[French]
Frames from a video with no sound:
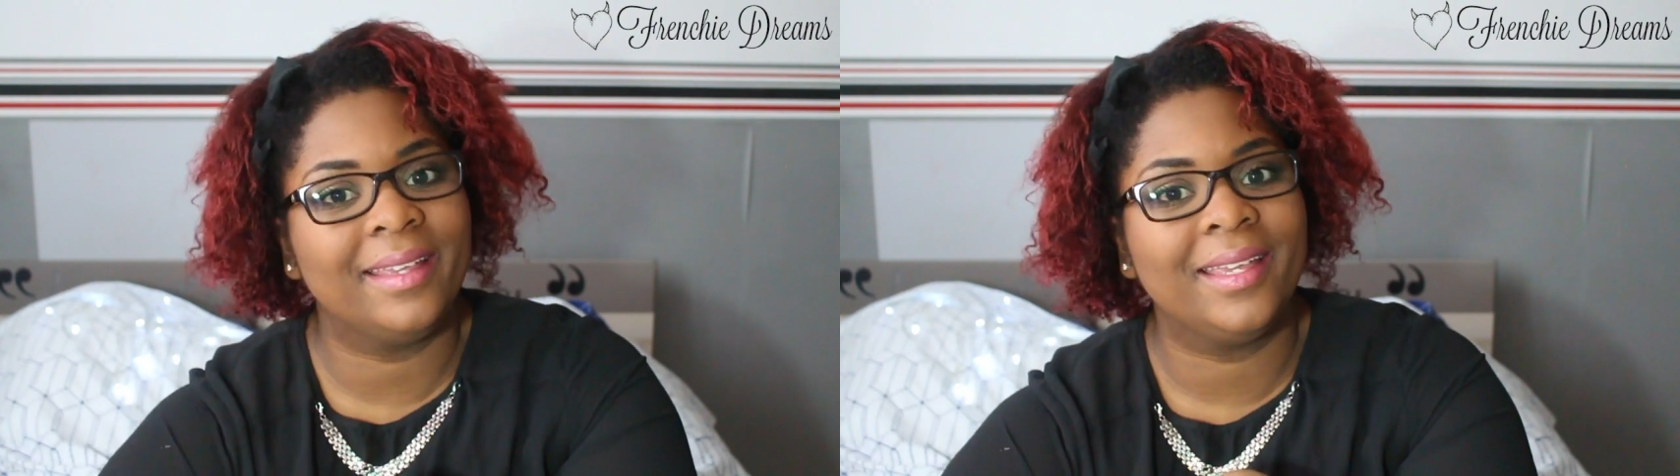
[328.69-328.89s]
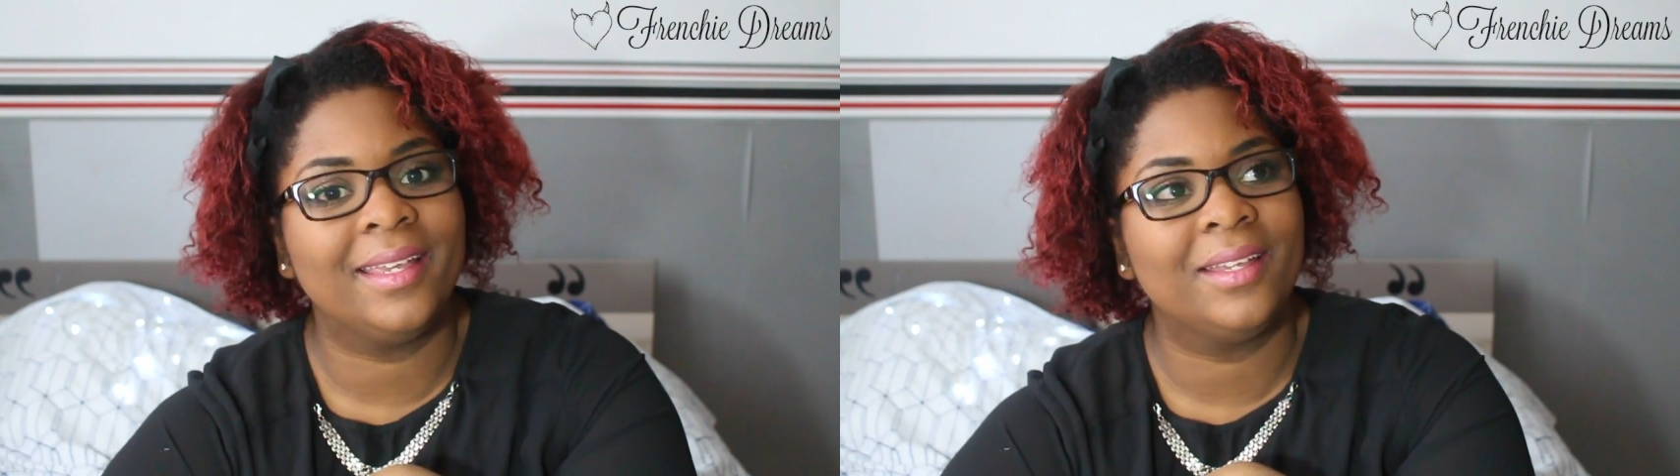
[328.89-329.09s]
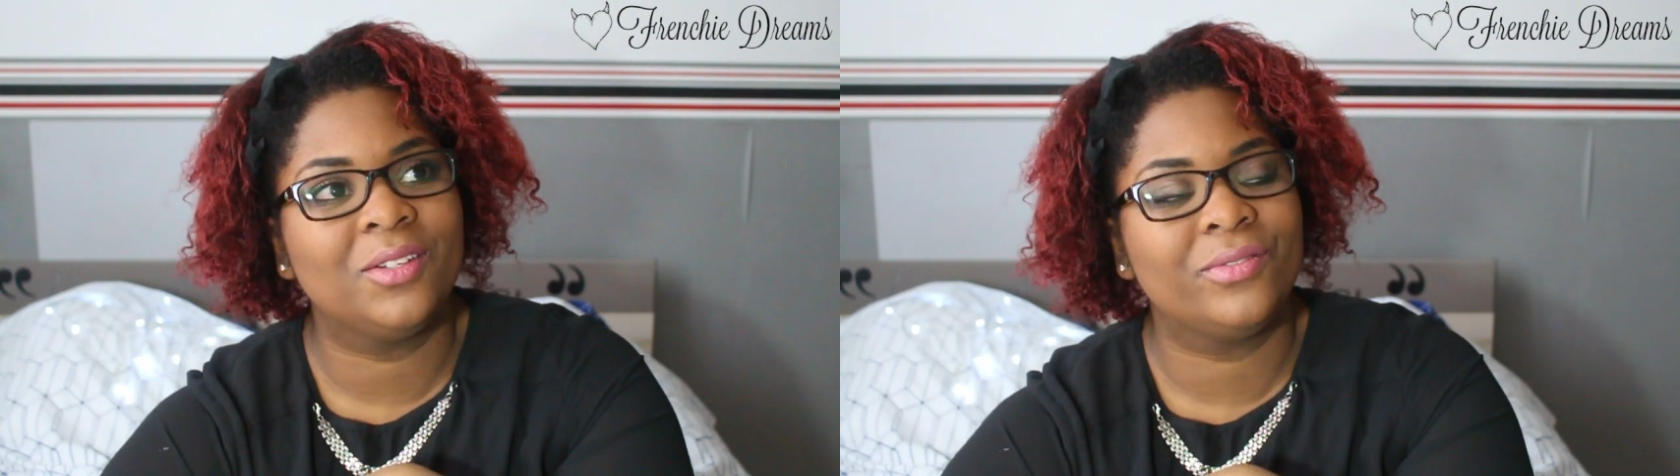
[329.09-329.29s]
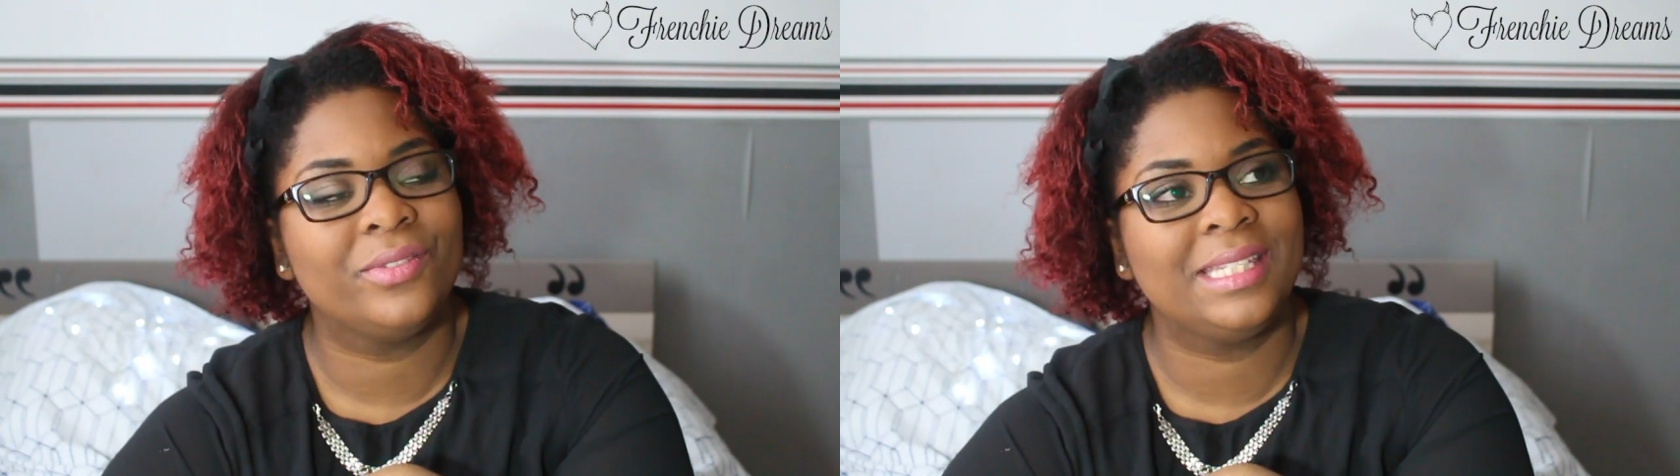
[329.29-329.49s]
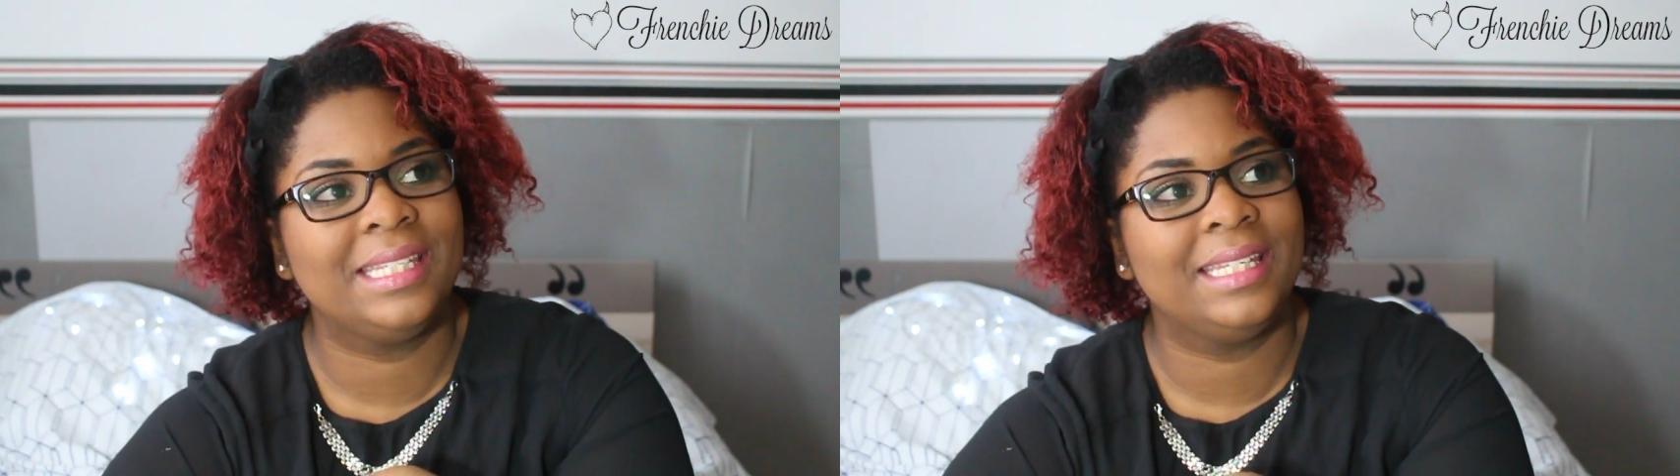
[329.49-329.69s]
Et je
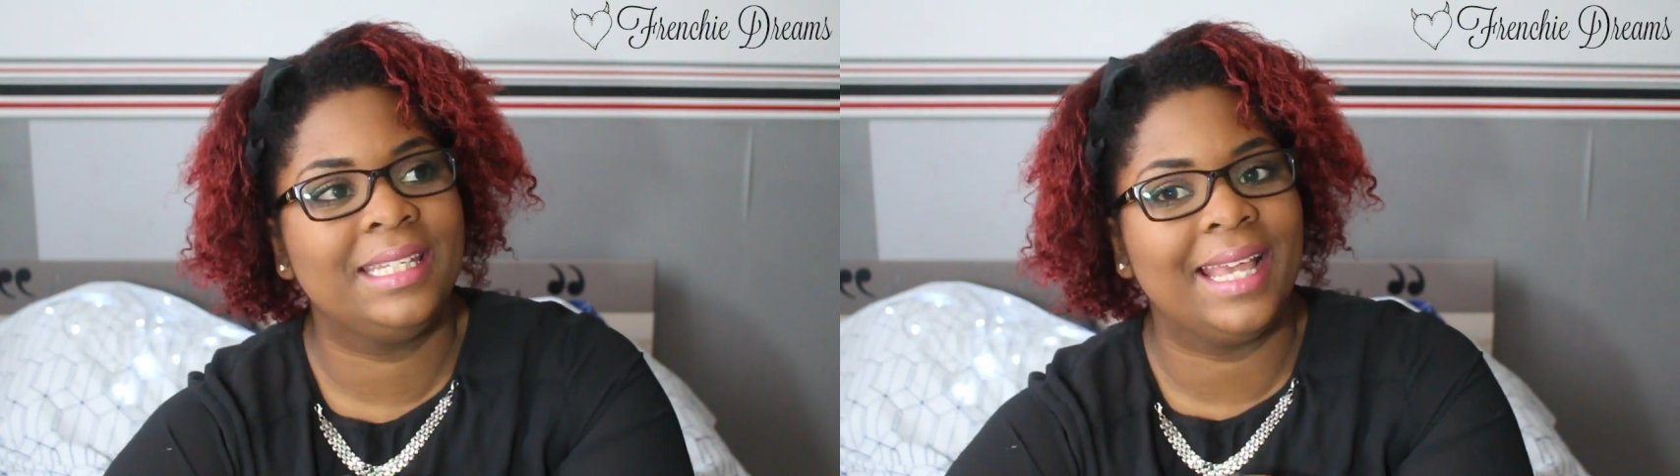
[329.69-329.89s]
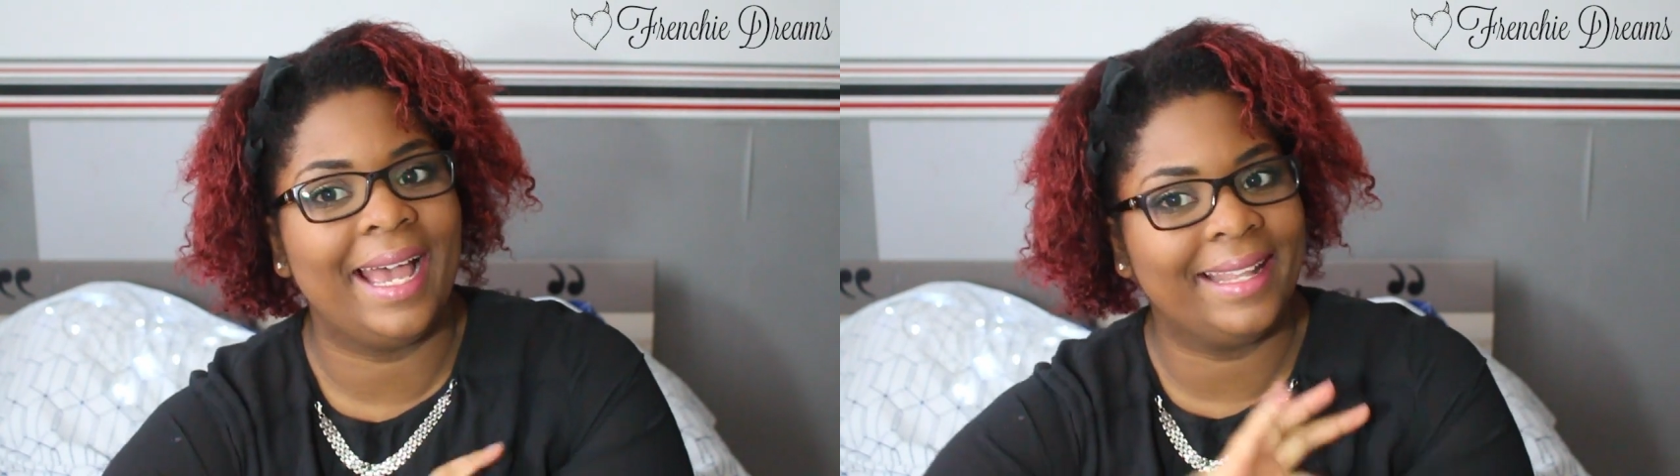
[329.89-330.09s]
vous dis